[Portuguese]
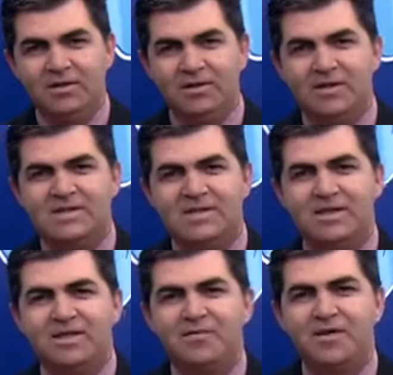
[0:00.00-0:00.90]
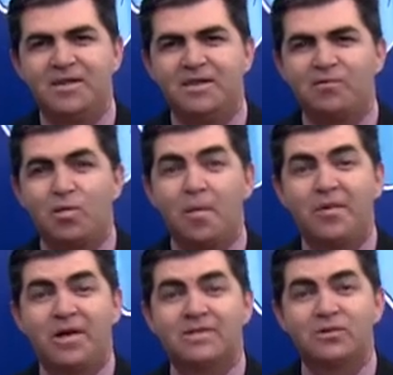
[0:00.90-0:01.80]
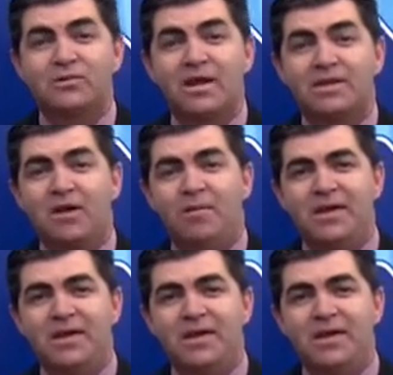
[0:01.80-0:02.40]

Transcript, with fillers: E nessa quinta-feira teve comemoração de Natal